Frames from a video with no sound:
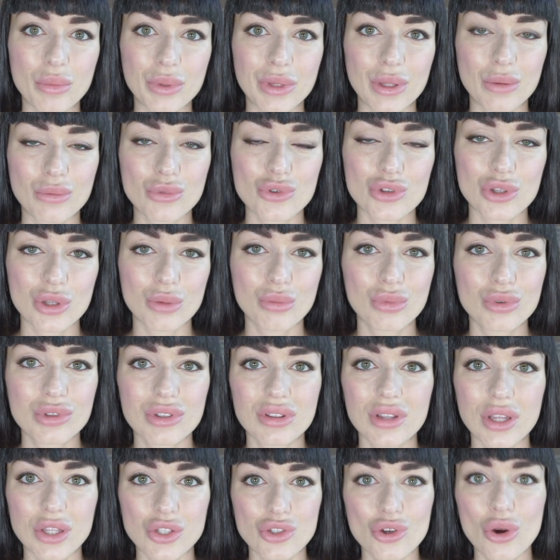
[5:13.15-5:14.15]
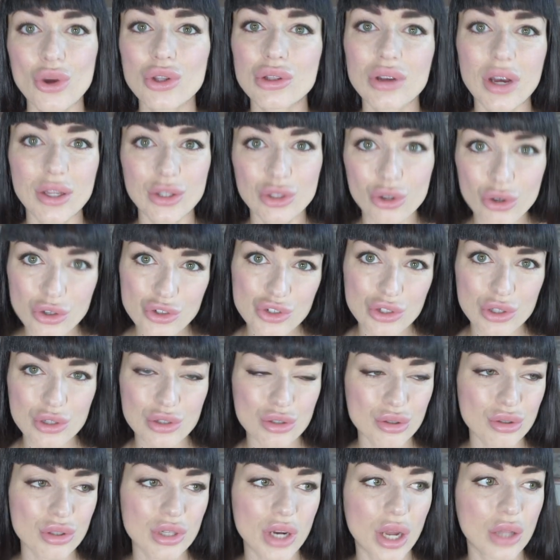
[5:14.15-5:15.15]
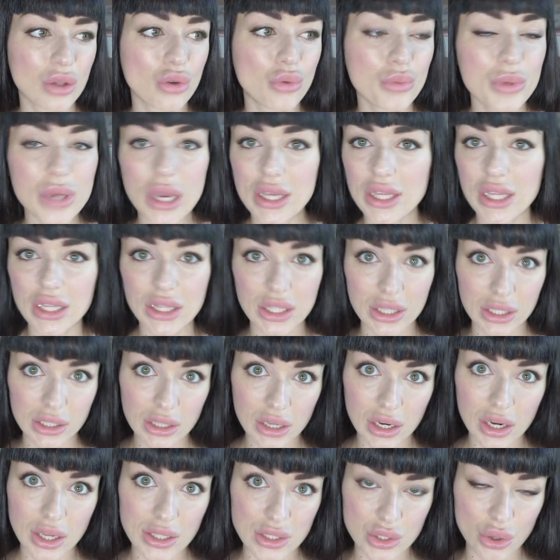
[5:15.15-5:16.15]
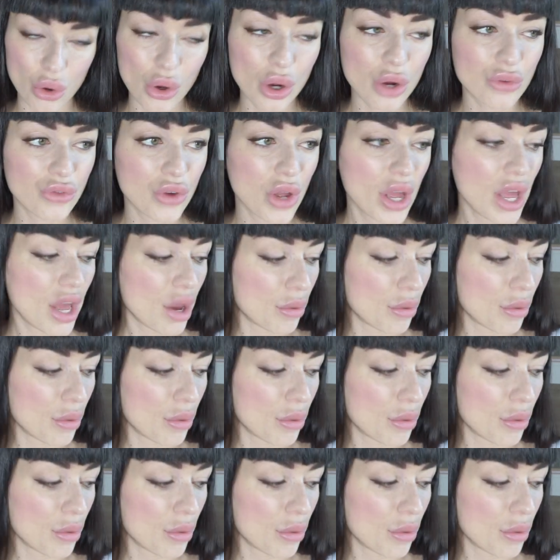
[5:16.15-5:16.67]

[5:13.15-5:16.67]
потому что будет отечность с утра, но у меня нет никаких отеков,